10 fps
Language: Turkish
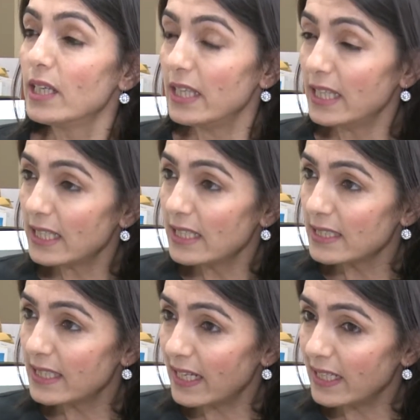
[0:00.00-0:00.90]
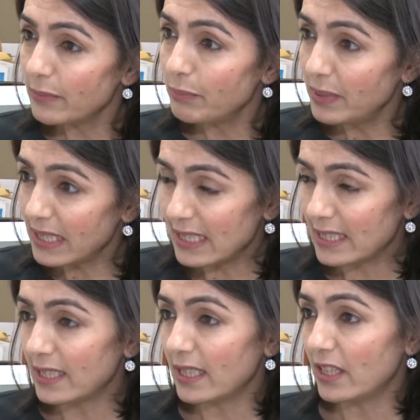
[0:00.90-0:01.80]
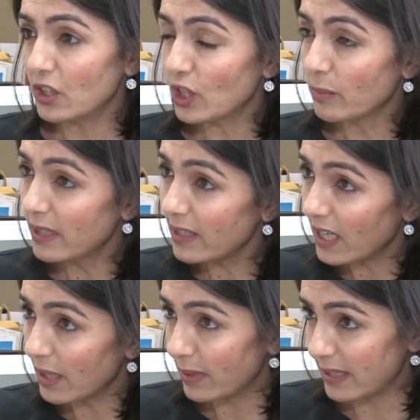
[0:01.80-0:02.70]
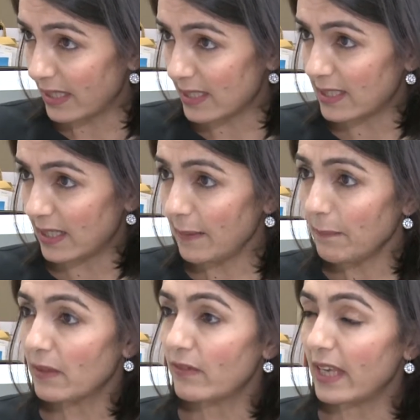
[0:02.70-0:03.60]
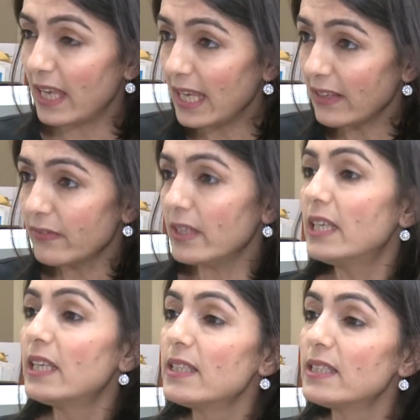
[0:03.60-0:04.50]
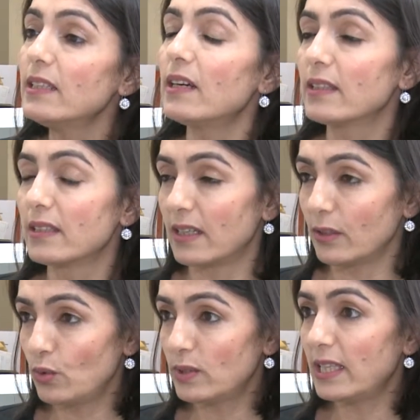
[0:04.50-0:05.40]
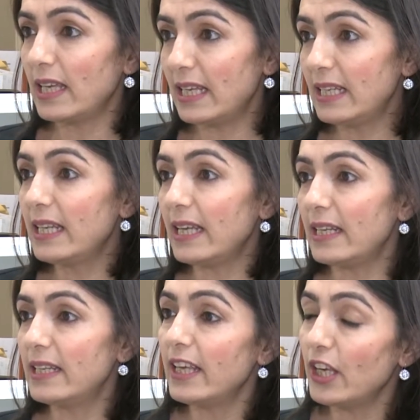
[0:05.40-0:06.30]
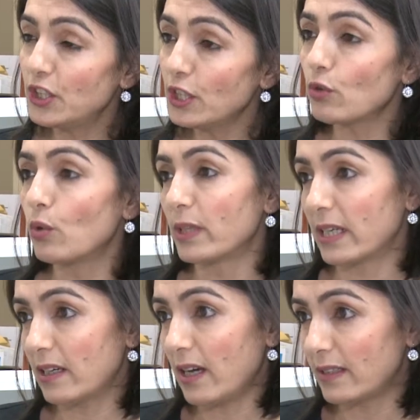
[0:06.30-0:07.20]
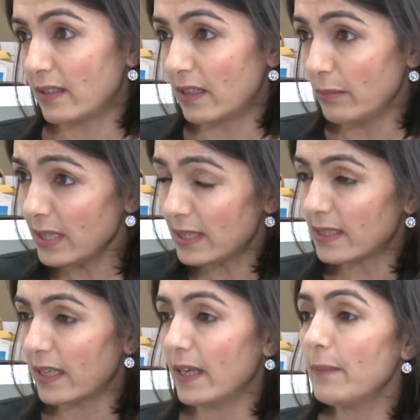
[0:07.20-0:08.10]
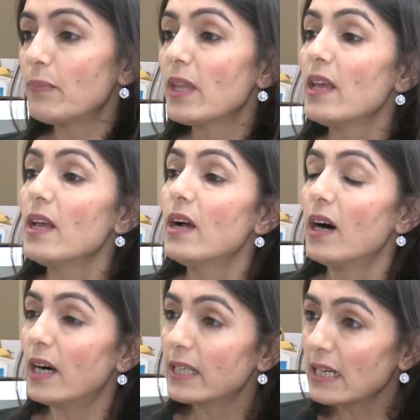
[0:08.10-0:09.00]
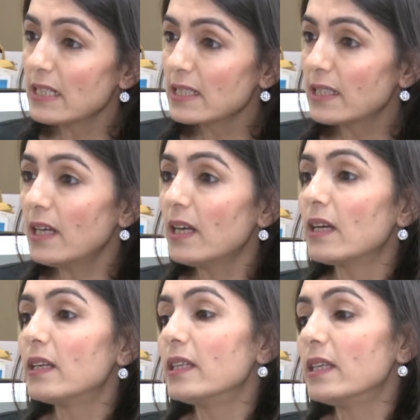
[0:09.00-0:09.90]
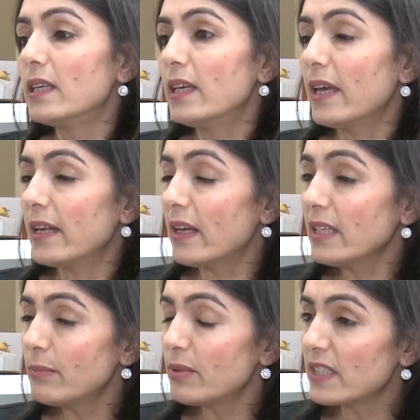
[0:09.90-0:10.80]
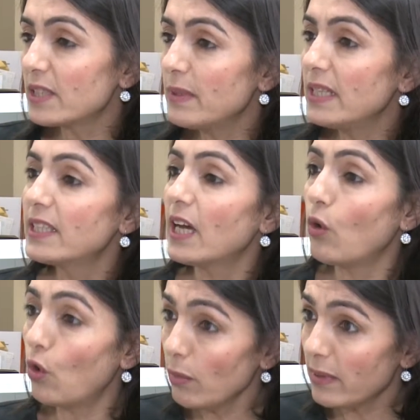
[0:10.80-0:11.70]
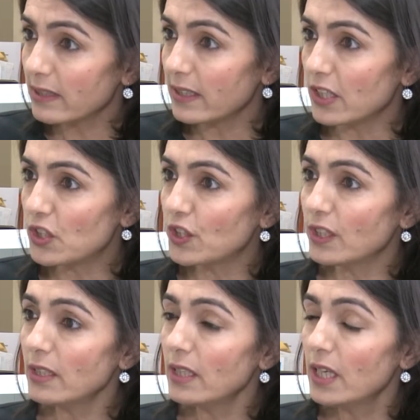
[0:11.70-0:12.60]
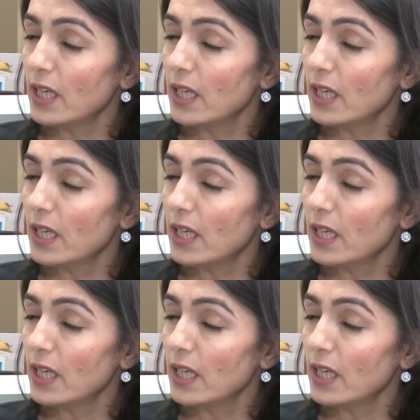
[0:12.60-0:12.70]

ikinizden birisi yaşamını kaybederse ve ev ikinizin adına yüzde %50-50 eşit olarak kaydedilmişse aranızda e, herhangi bir resmi nikah olmadığı için